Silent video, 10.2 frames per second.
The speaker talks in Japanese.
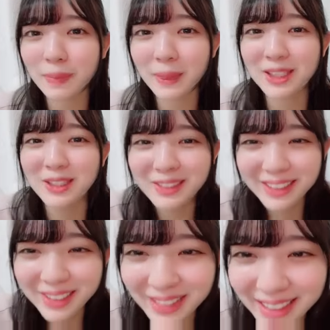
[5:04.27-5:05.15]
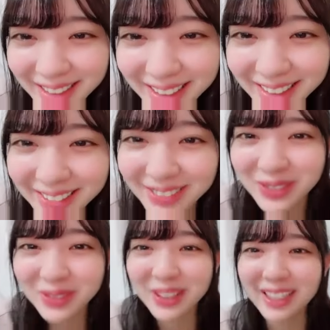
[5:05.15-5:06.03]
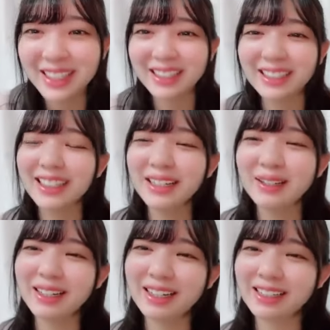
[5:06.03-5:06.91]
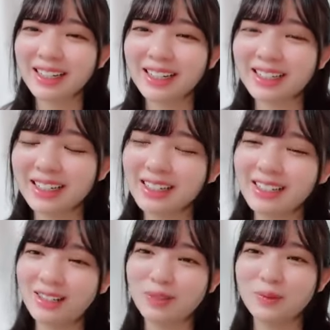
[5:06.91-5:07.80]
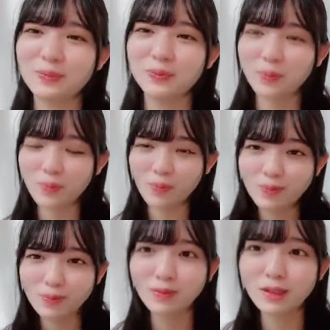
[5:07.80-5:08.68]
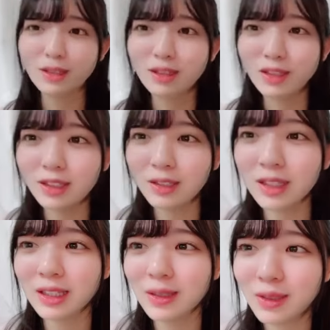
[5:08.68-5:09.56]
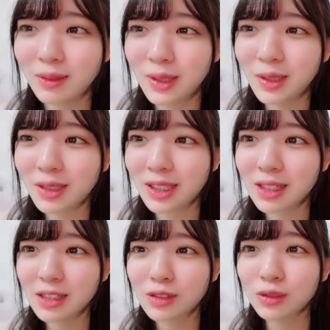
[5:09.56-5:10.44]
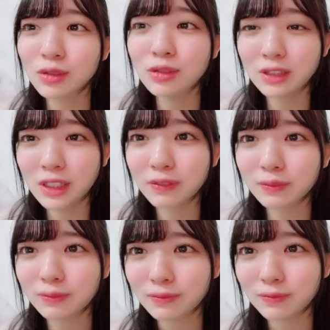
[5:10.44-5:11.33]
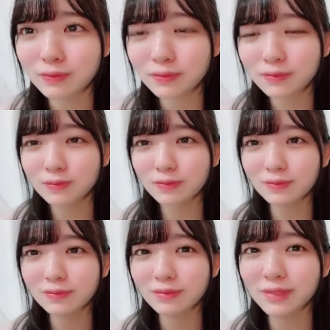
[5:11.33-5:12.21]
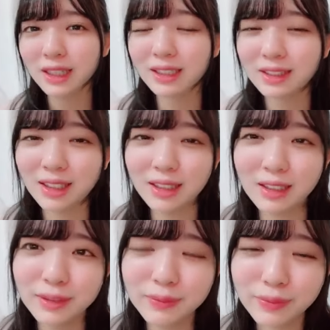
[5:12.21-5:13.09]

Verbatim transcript: その時までってもうなんかあれあれだけどやってる方が魅力的です本当になんかさ